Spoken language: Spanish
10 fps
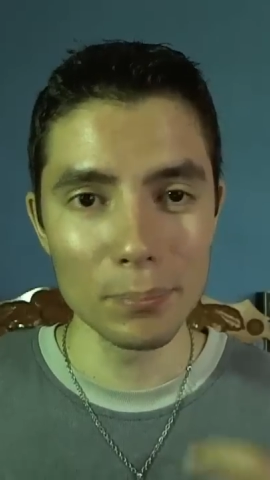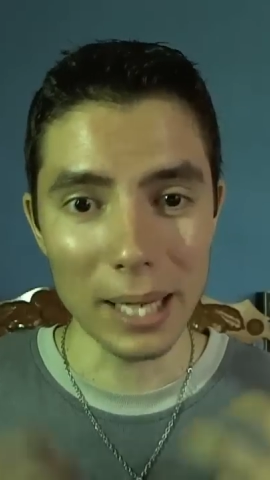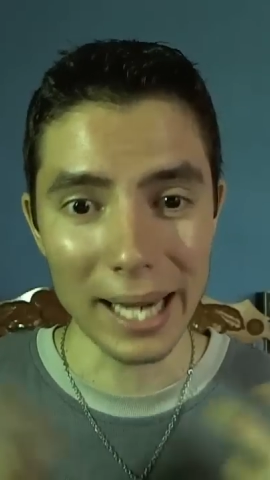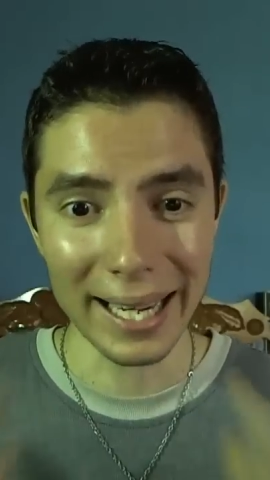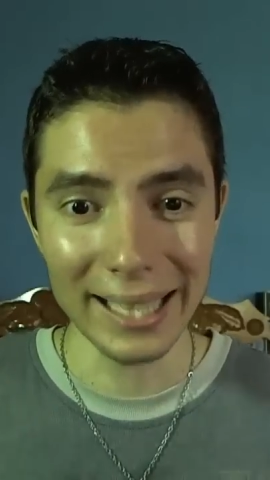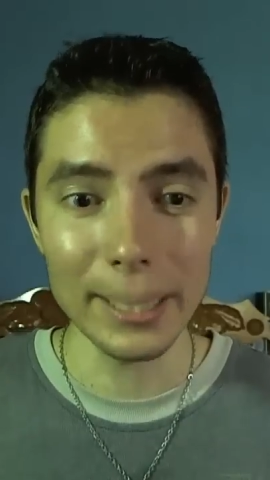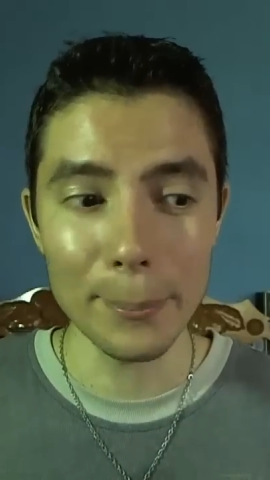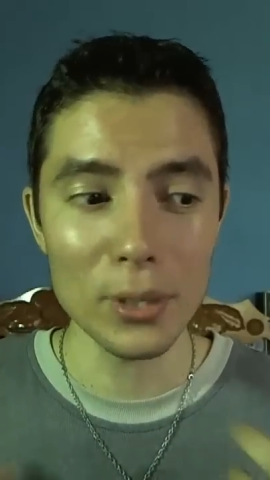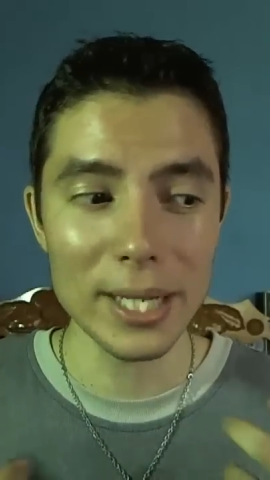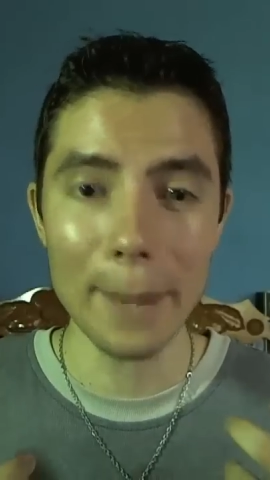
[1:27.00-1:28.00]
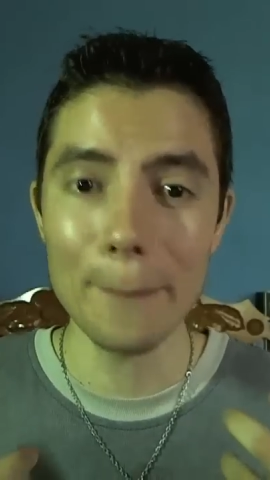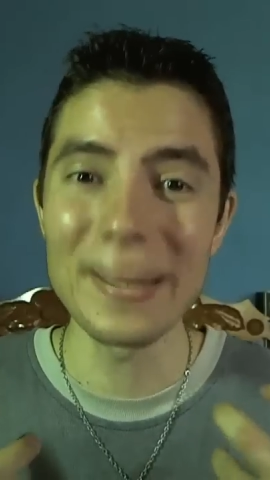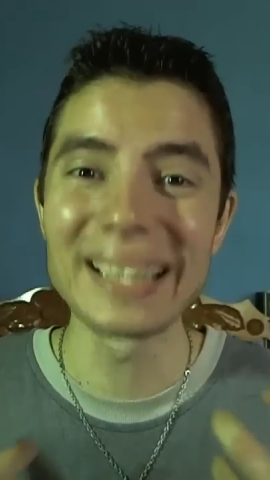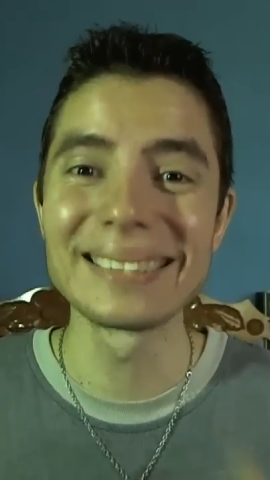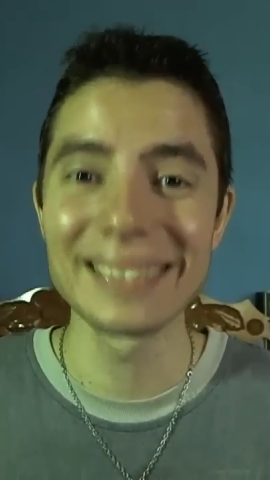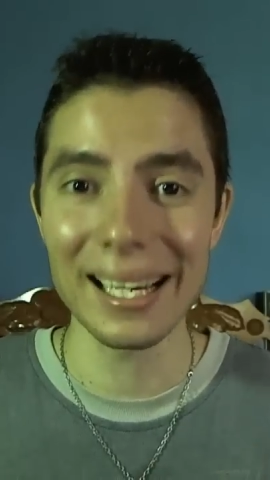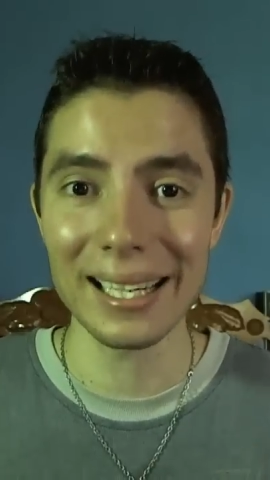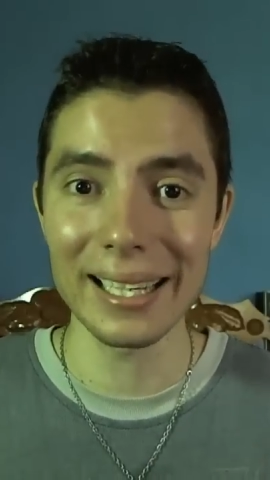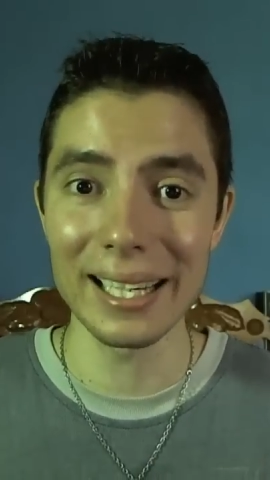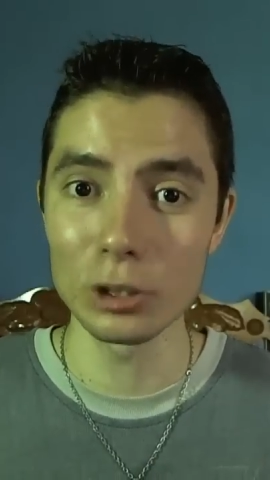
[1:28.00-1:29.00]
la gente podría
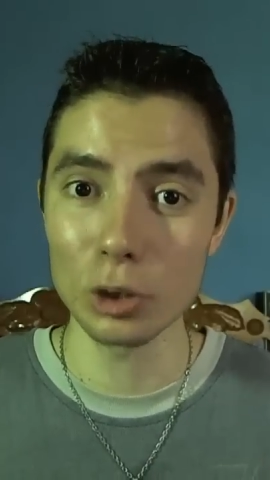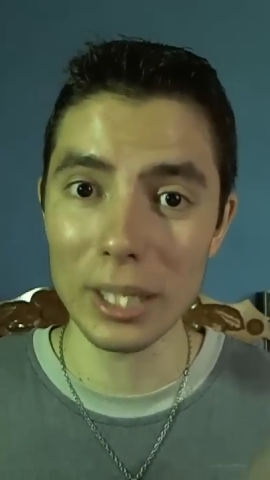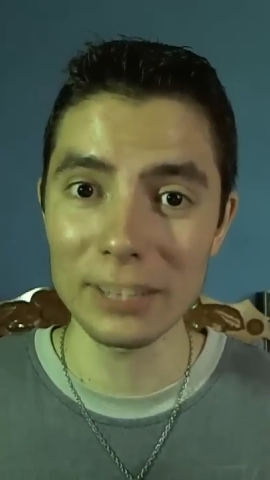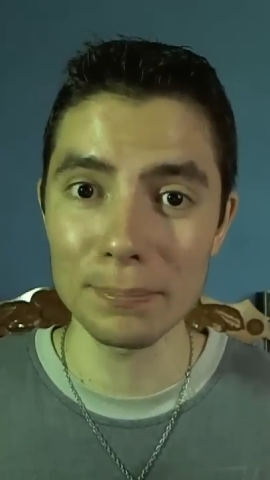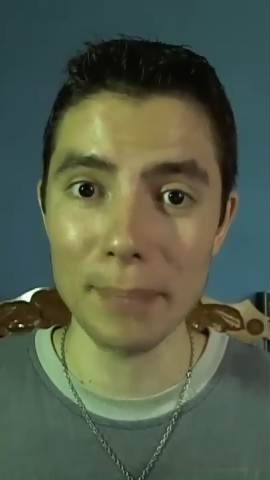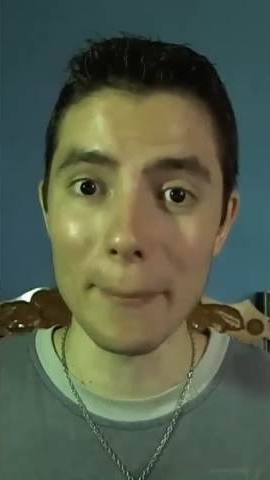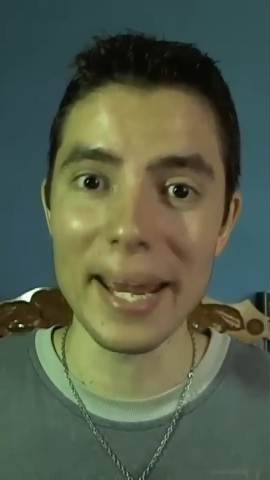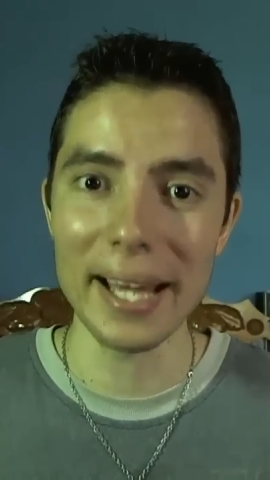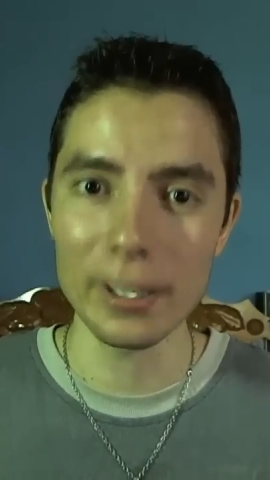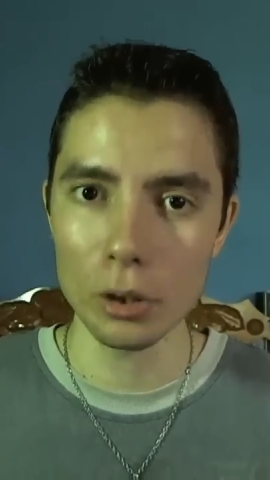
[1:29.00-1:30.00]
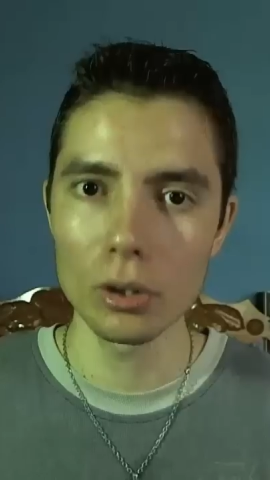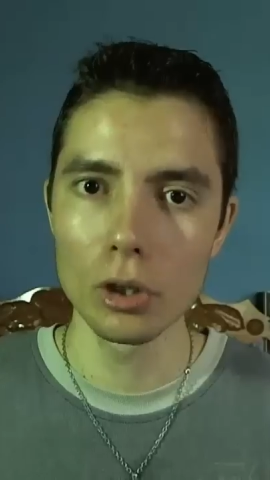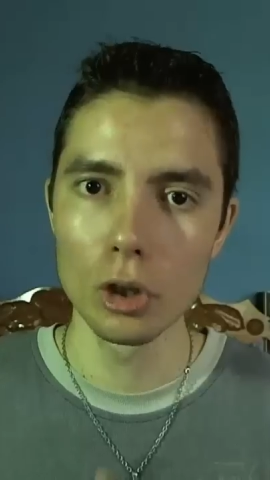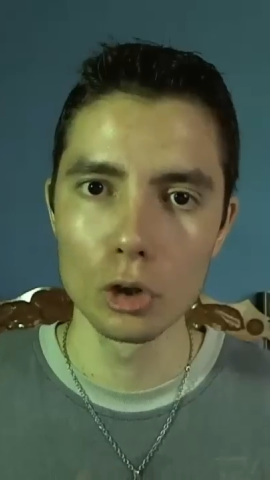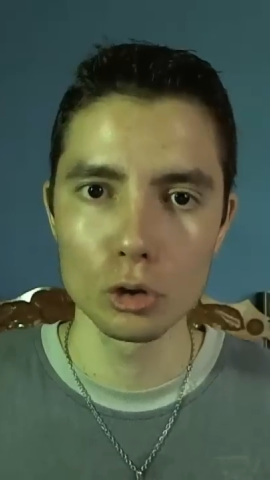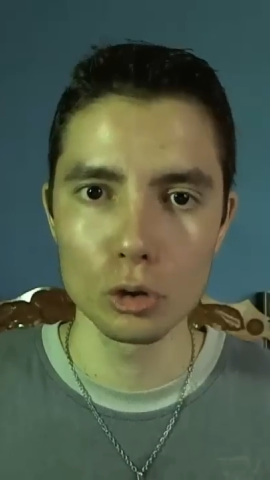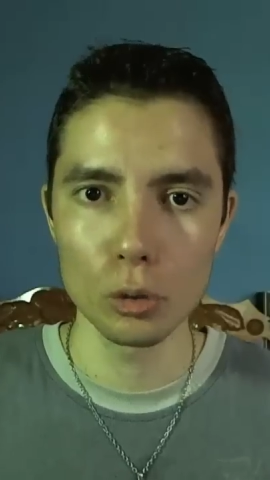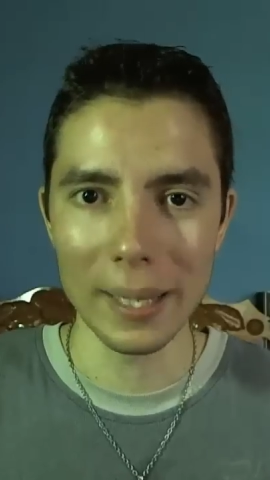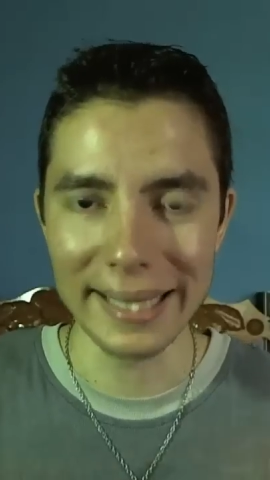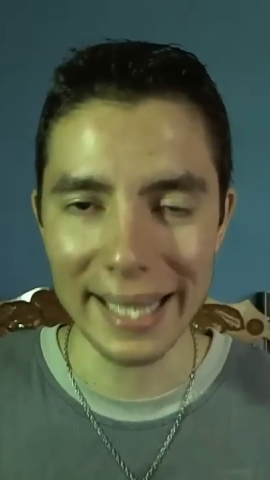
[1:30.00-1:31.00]
pensar que le estoy spameando
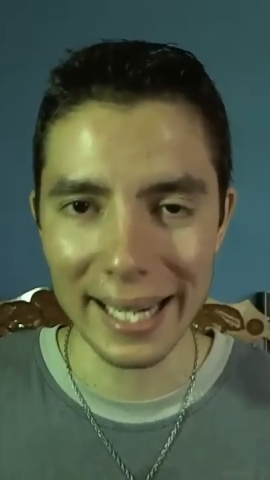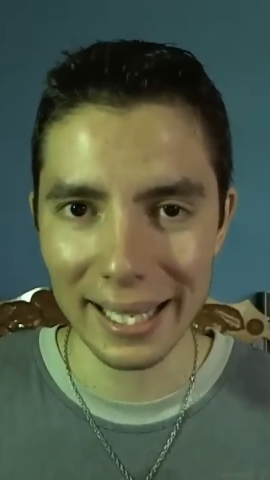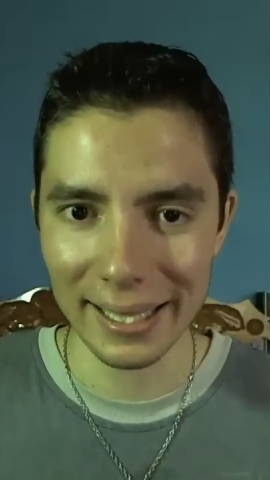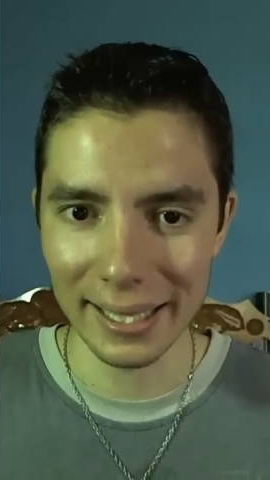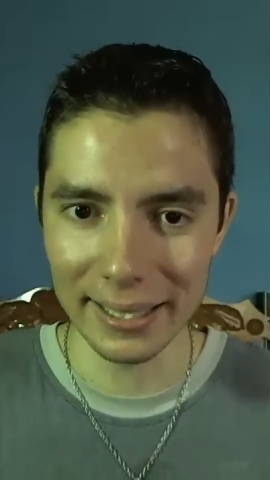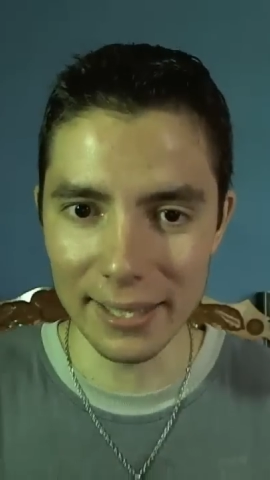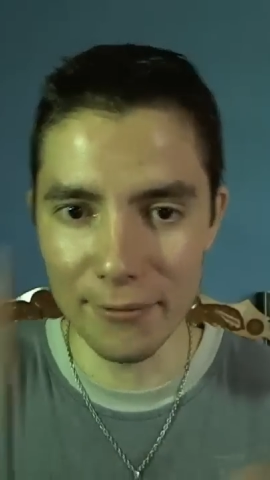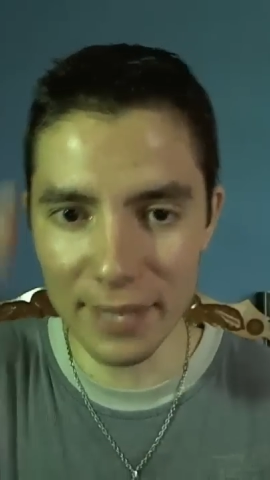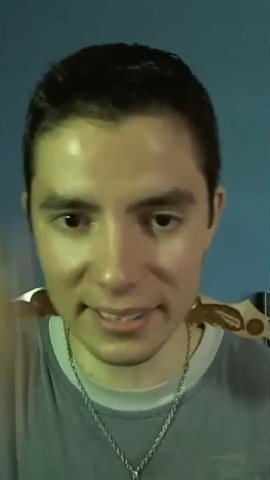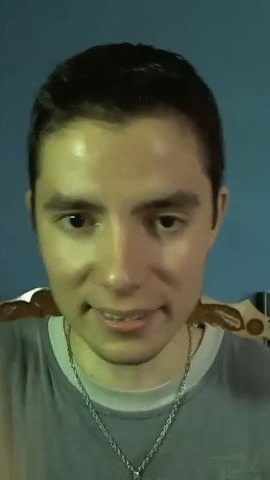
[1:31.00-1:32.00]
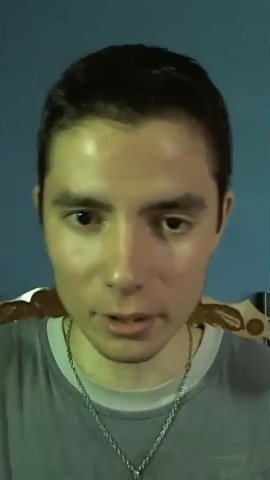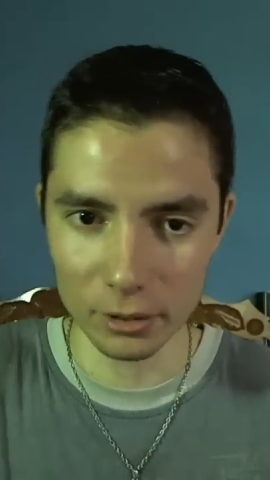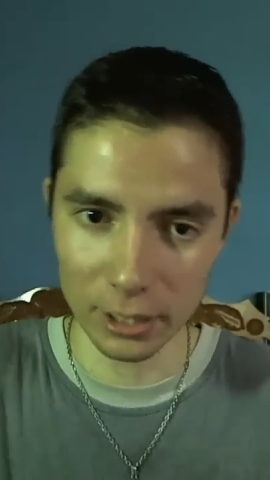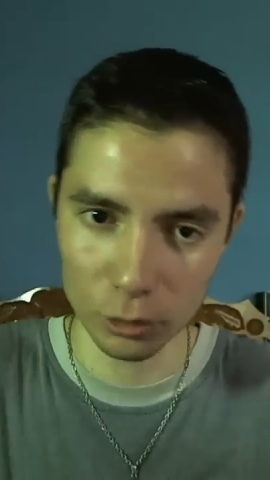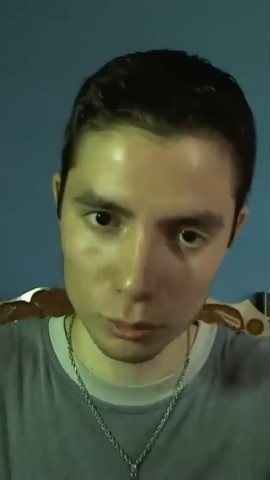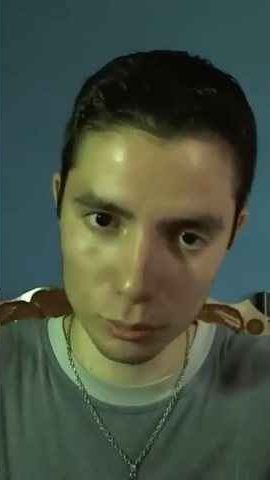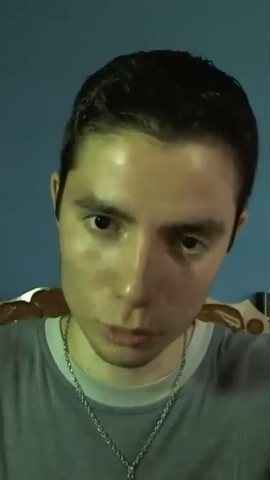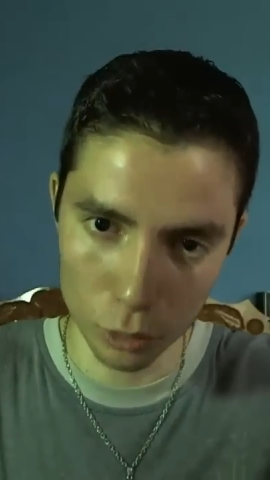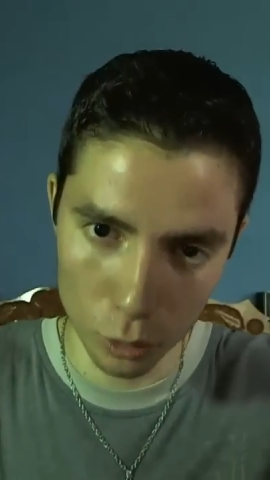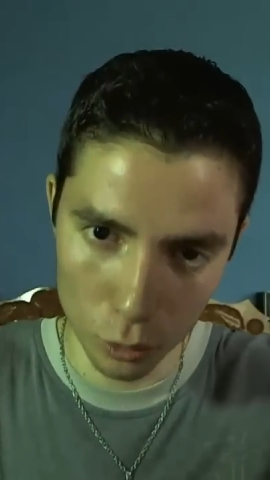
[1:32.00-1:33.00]
su bandeja de, feeds, o sea,
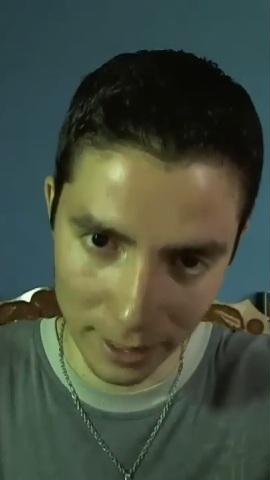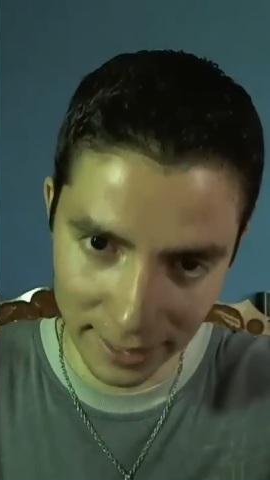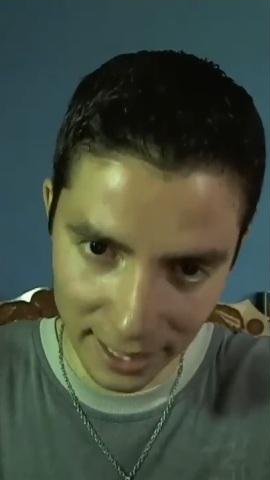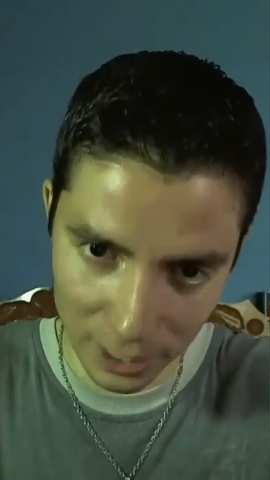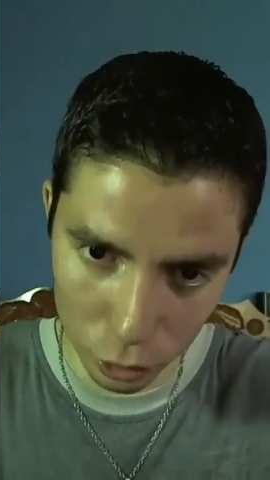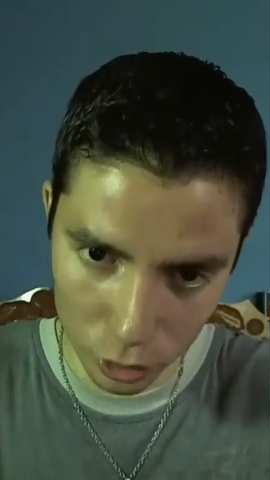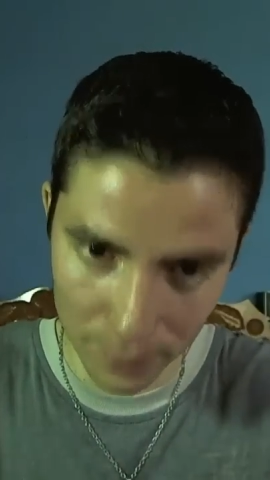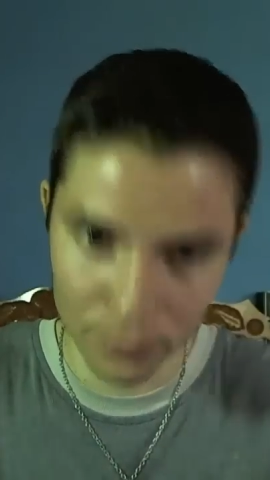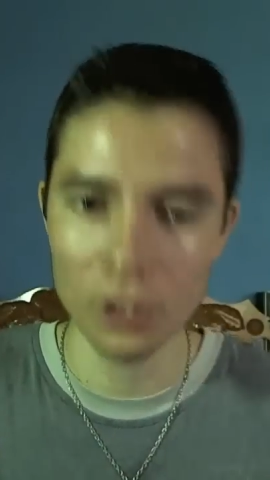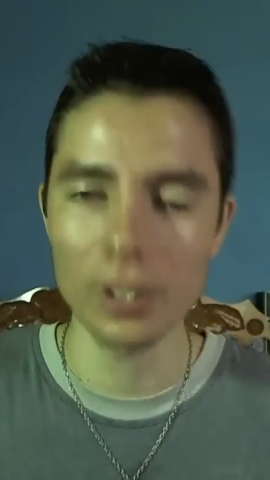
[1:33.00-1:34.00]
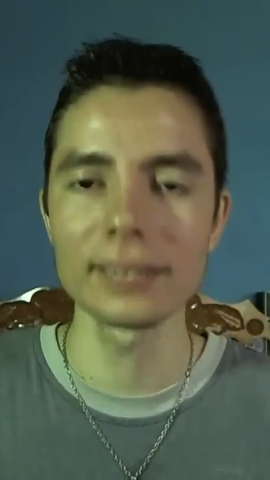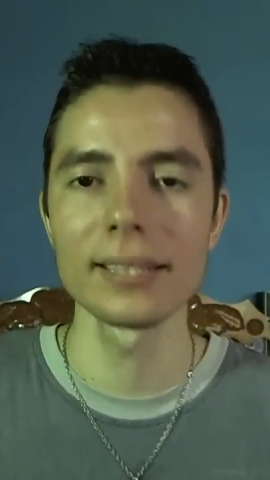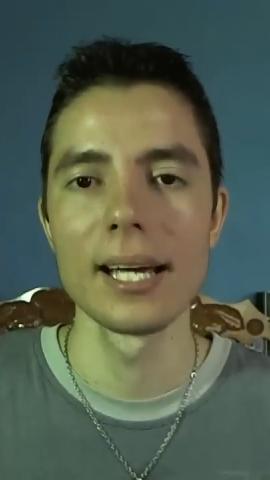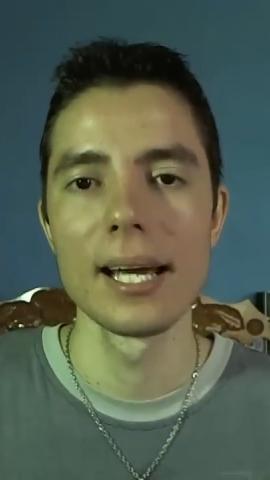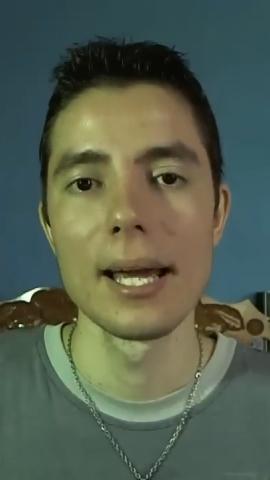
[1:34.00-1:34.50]
su, bandeja de suscripciones,